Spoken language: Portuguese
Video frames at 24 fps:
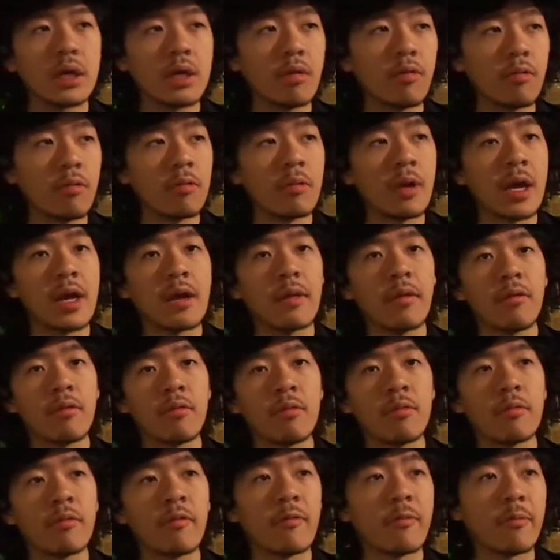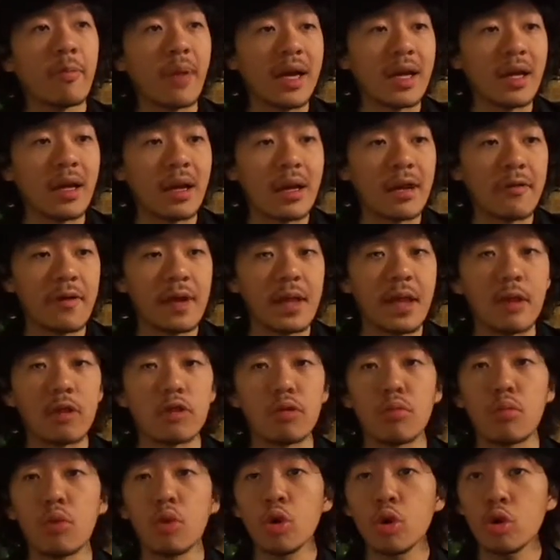um, re, um
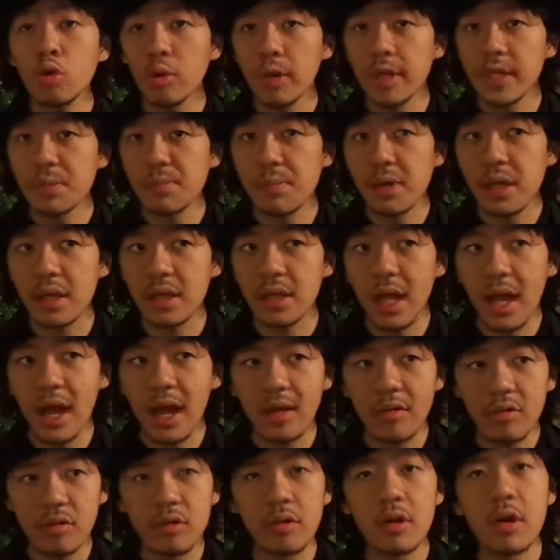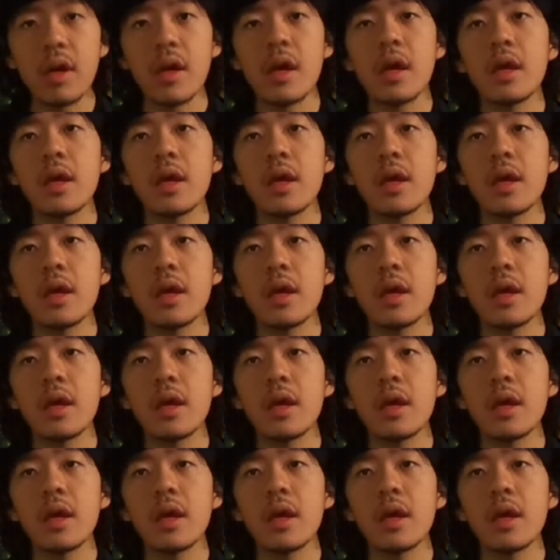reverendo muito respeitado